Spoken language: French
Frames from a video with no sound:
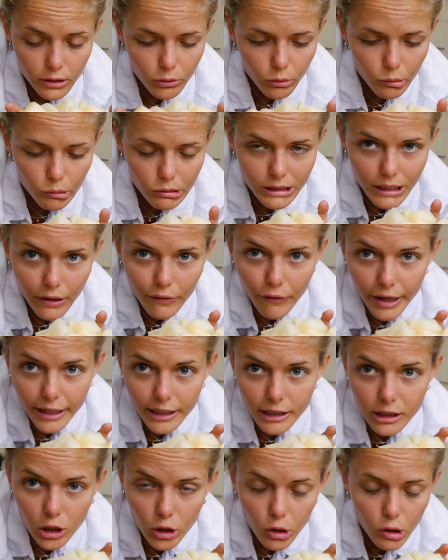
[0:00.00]
Donc ça va
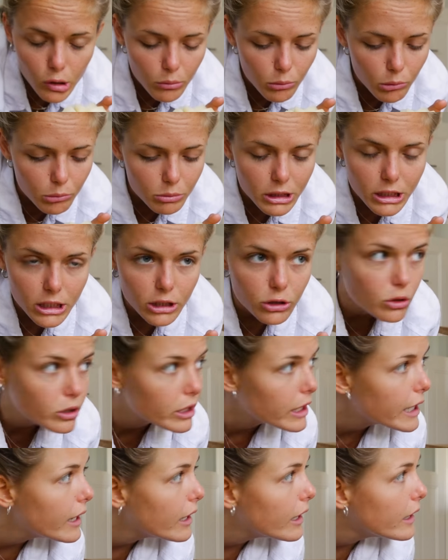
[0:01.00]
être euh, mon petit
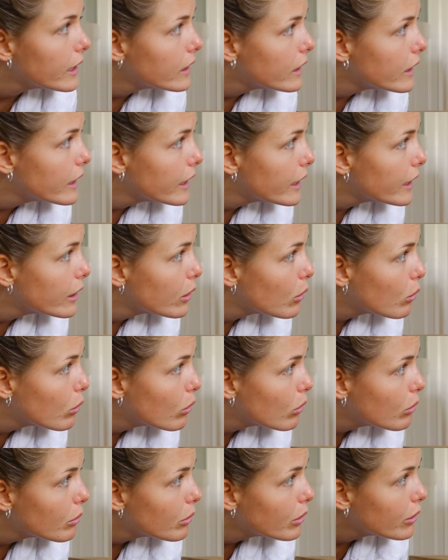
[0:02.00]
déjeuner. il est...
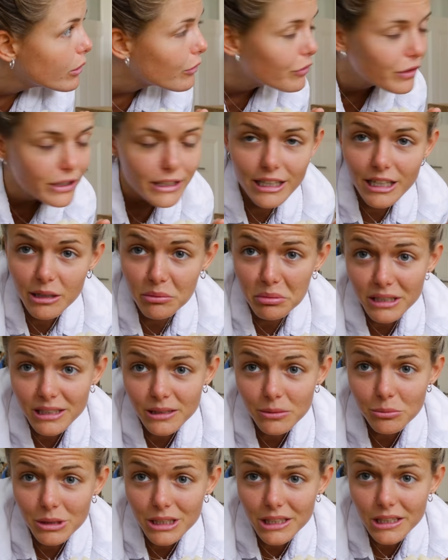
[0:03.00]
En fait il est
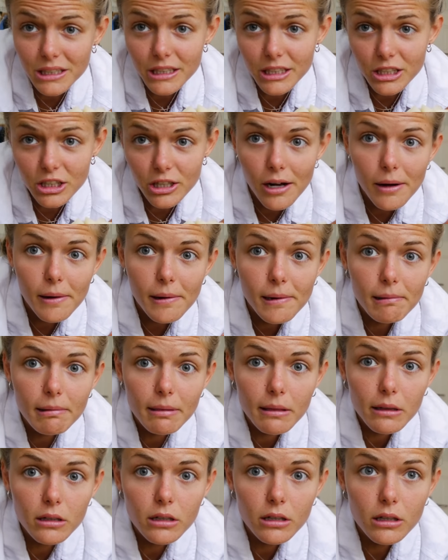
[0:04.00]
presque midi déjà.
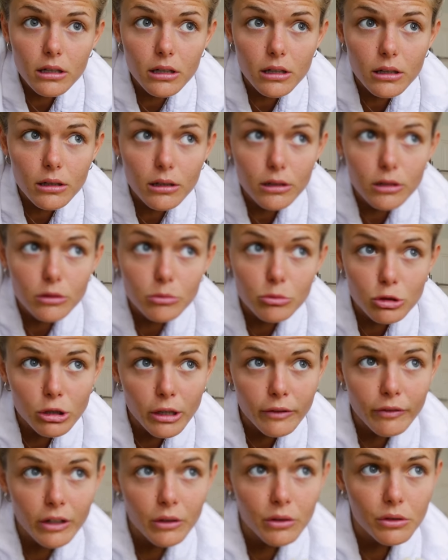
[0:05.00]
je me suis
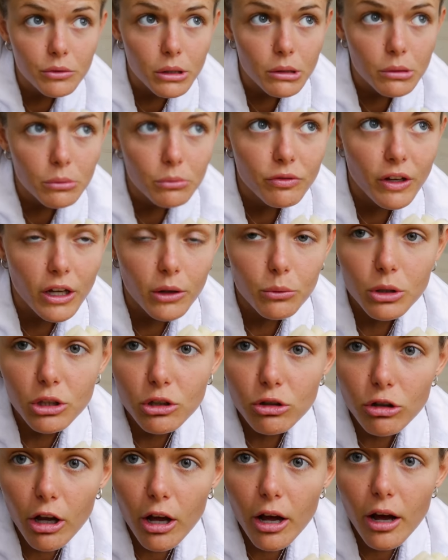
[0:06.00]
réveillée vers
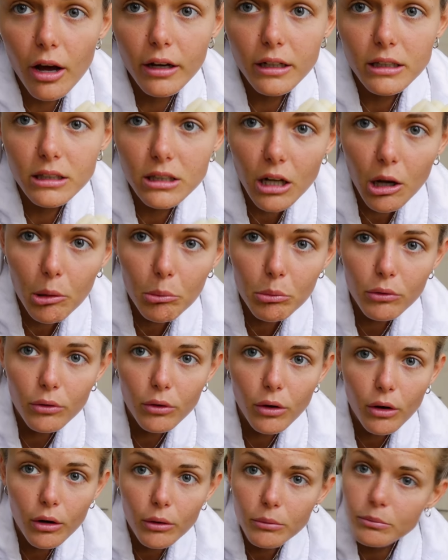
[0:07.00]
8h et j'ai un peu...
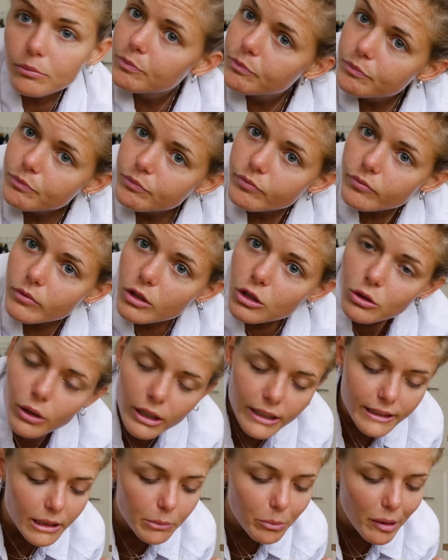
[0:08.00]
je suis
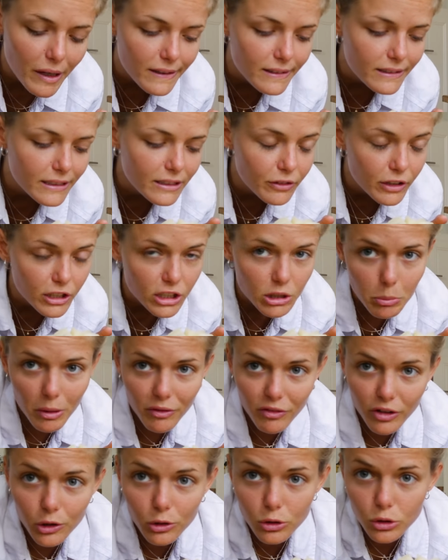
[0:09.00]
restée par ici, enfin j'ai pas
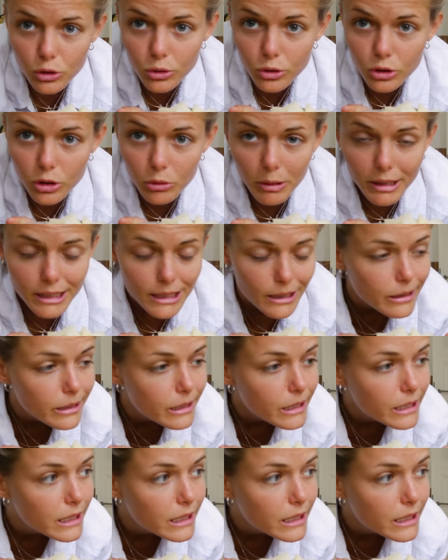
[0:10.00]
fait grand chose ce matin.